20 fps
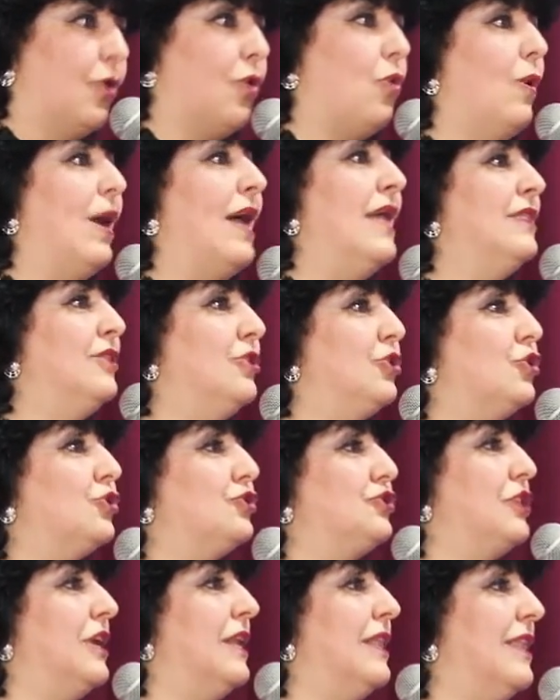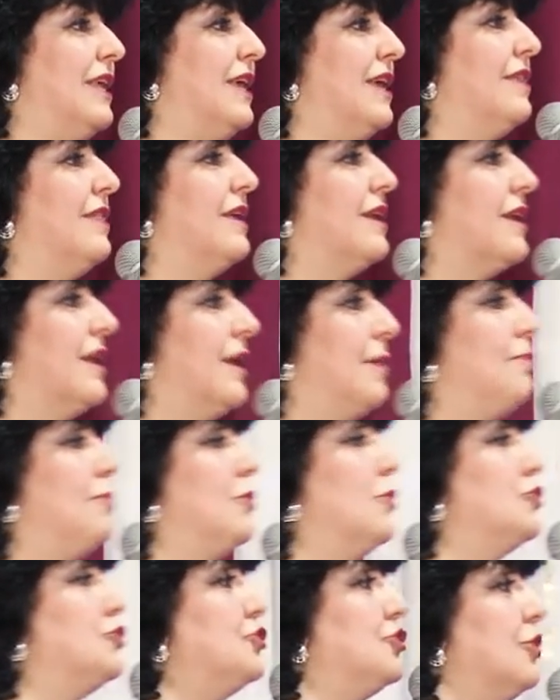¿cuántos el día de
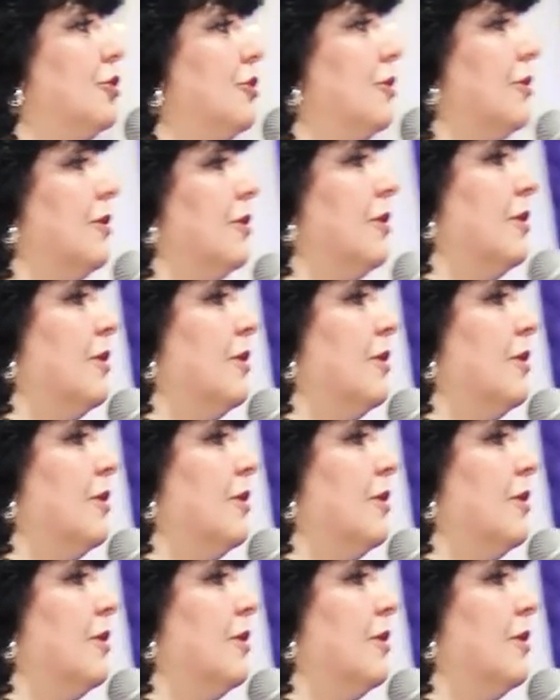reposo